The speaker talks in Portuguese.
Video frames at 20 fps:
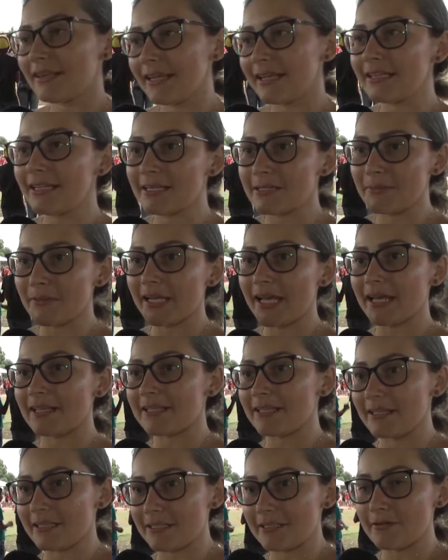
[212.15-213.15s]
Além das
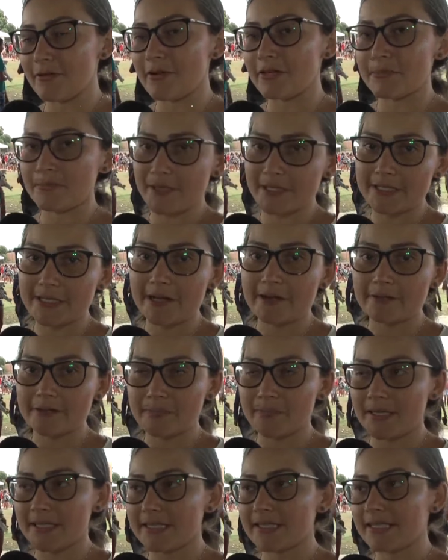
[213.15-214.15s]
brincadeiras que nós pensamos
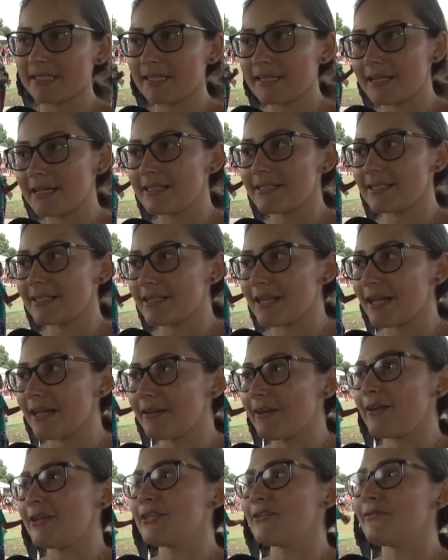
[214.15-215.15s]
para as crianças, né,
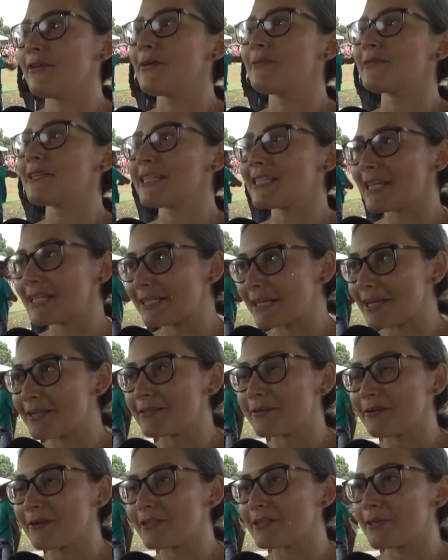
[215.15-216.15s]
nós tivemos as
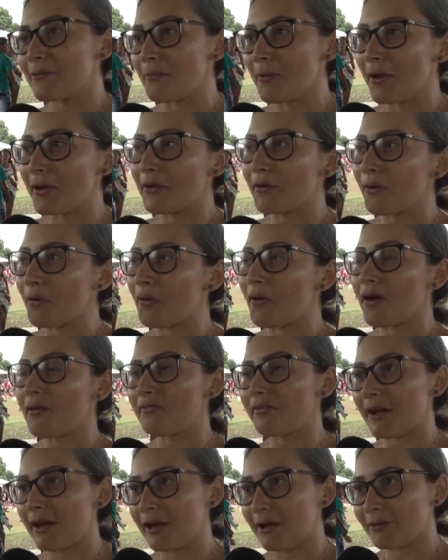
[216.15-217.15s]
atrações também com o
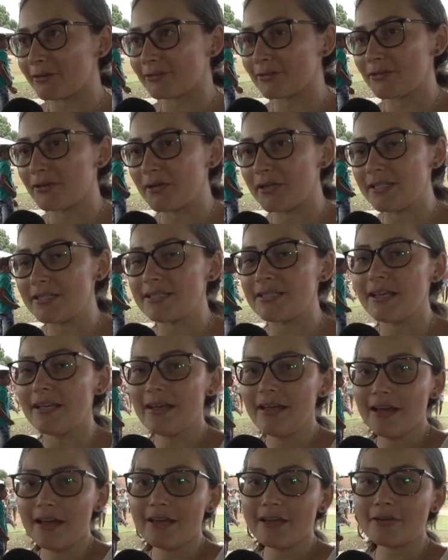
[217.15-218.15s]
Rafael Torres,
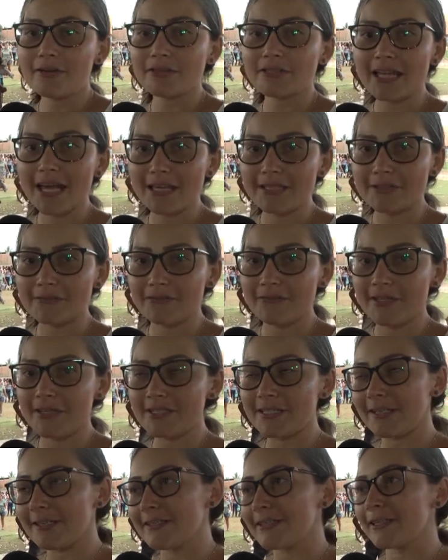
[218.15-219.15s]
e o Dead
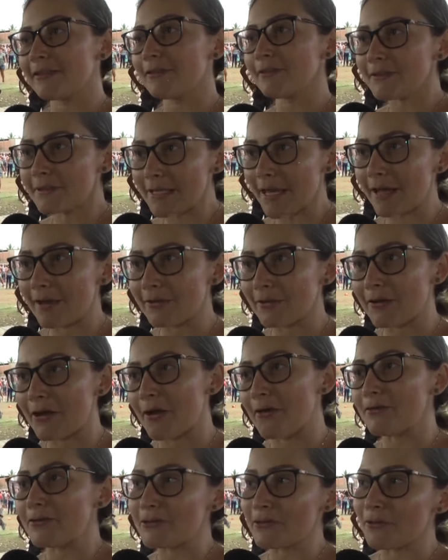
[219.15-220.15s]
Fitness que trouxeram
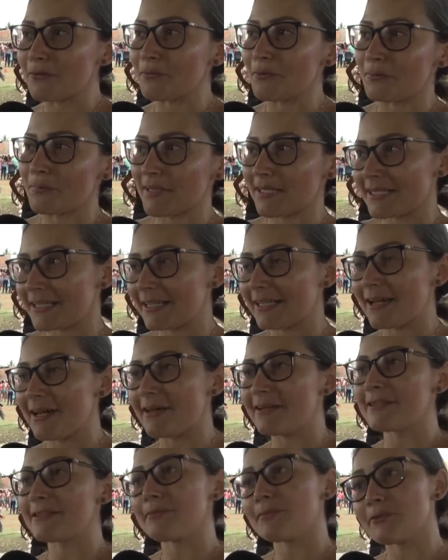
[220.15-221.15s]
né, o Zumba para as
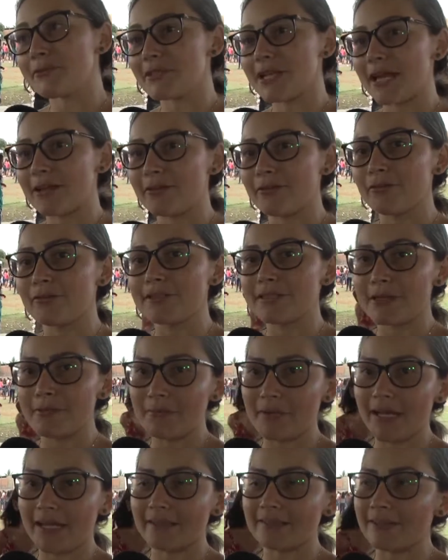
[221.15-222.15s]
crianças e para os adultos
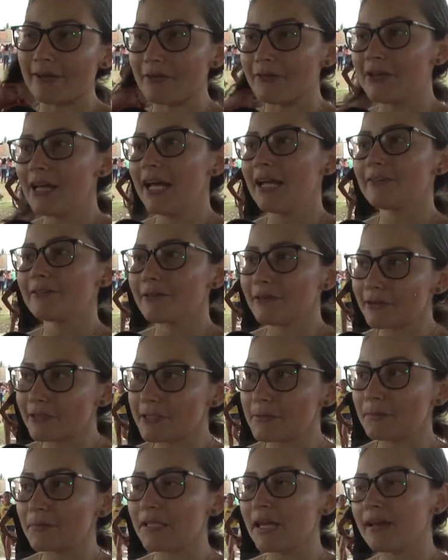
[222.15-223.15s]
também. Então
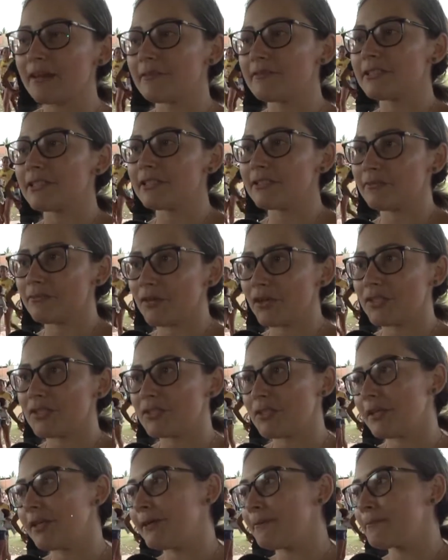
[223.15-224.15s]
todos puderam se
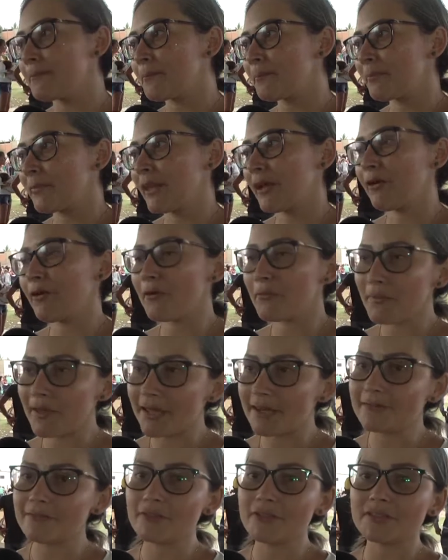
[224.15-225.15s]
divertir,
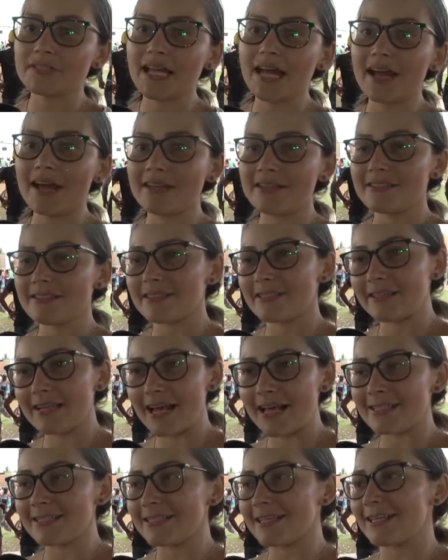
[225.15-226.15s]
comer à vontade e
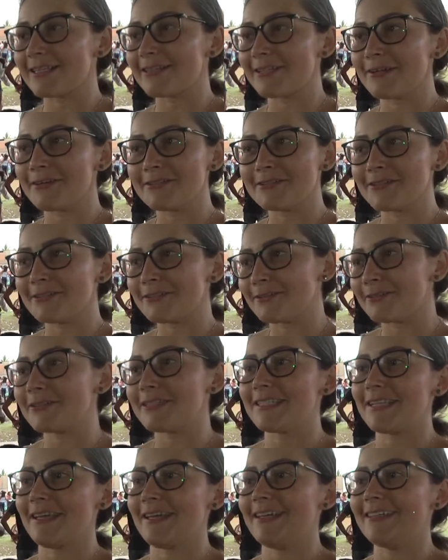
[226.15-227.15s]
graças a Deus deu tudo
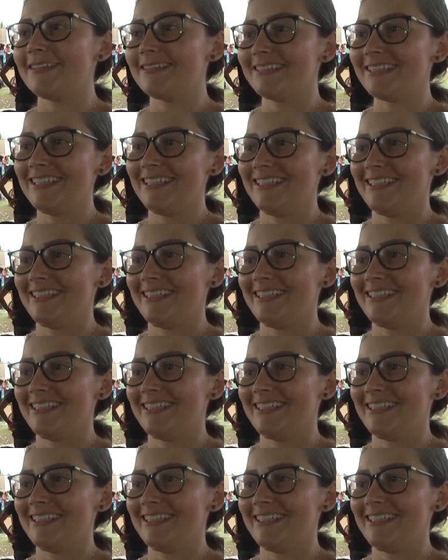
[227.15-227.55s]
certo.